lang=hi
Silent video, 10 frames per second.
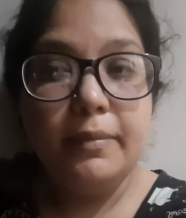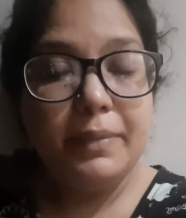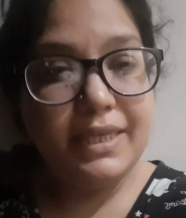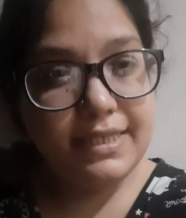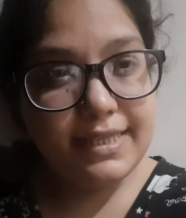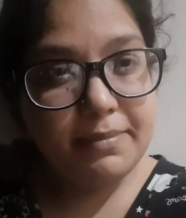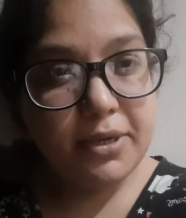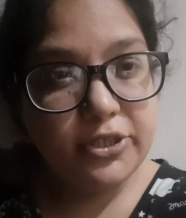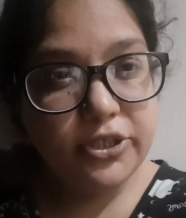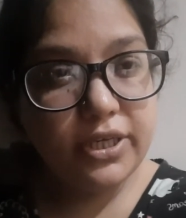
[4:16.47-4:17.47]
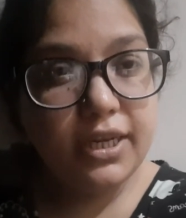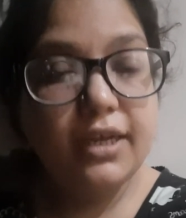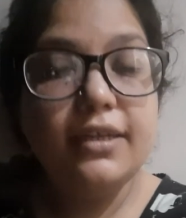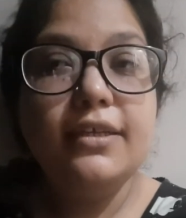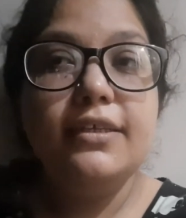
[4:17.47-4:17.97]
प्लीज़ से
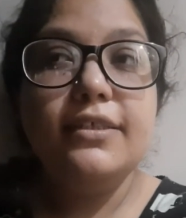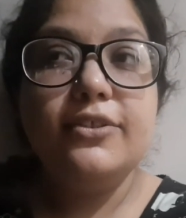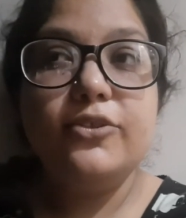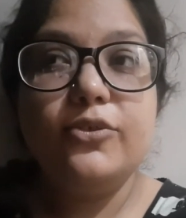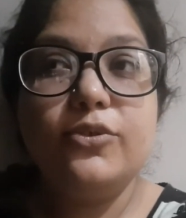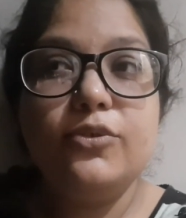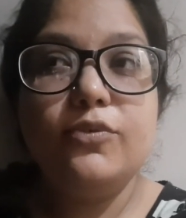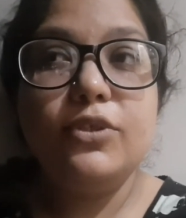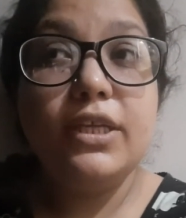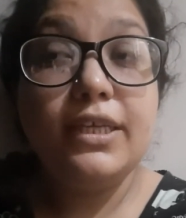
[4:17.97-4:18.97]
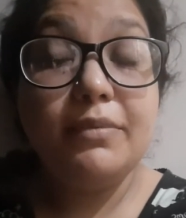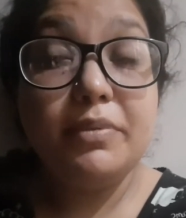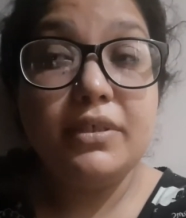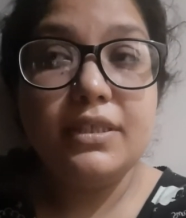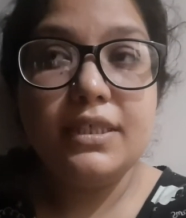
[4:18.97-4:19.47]
माशाल्लाह तो वो नहीं
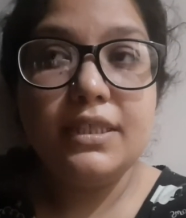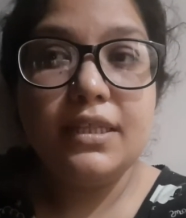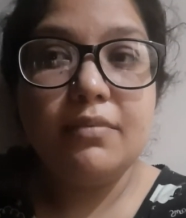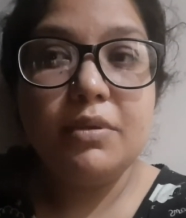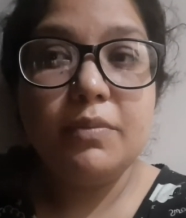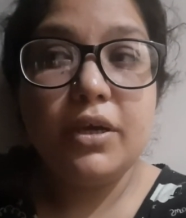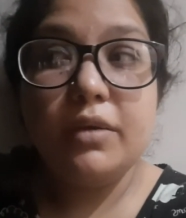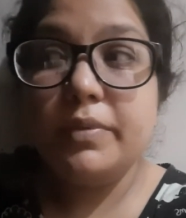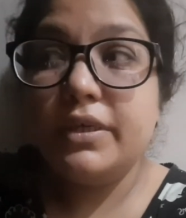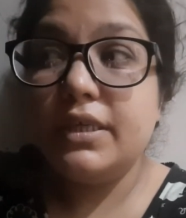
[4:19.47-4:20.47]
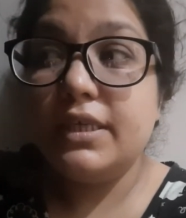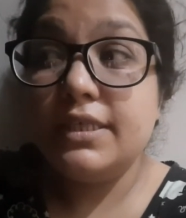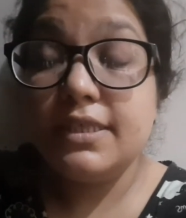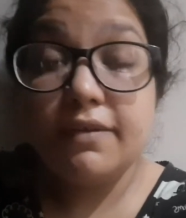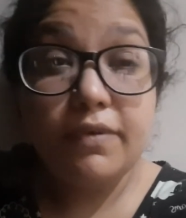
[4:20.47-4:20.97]
पड़ती इतना बीमार बट
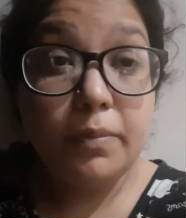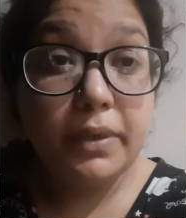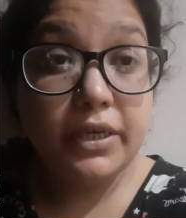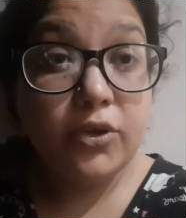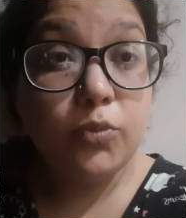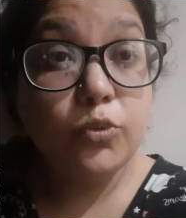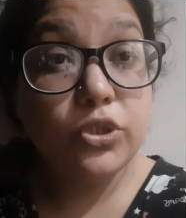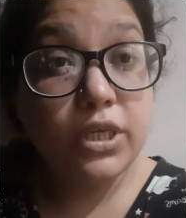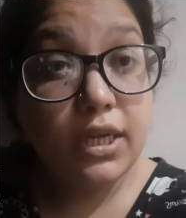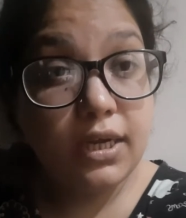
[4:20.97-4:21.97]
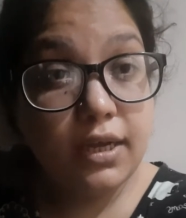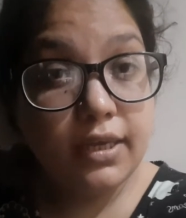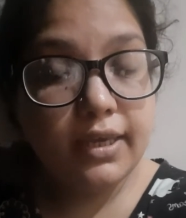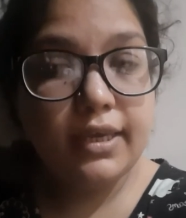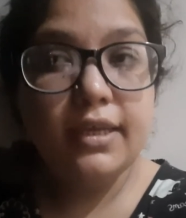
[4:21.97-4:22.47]
इस दफ़ा पड़ गई और मुझे लगा कि